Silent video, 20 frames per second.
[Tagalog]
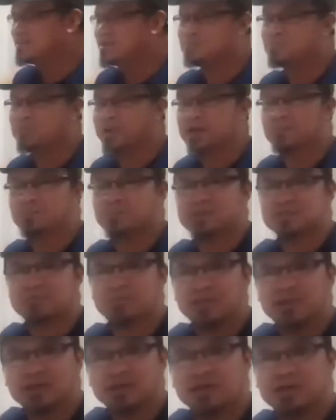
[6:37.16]
Yan, 5
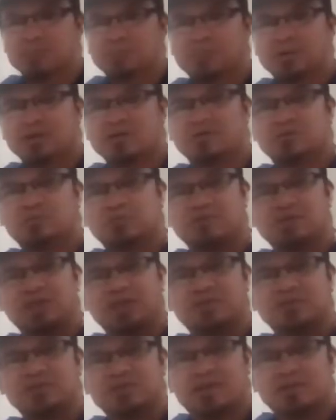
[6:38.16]
months pa lang yan. Pag
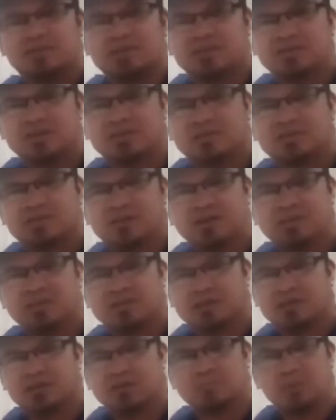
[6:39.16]
continuous natin
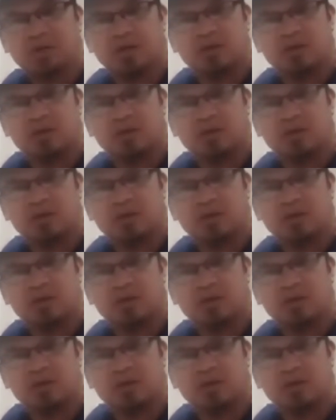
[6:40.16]
tinitrain yan,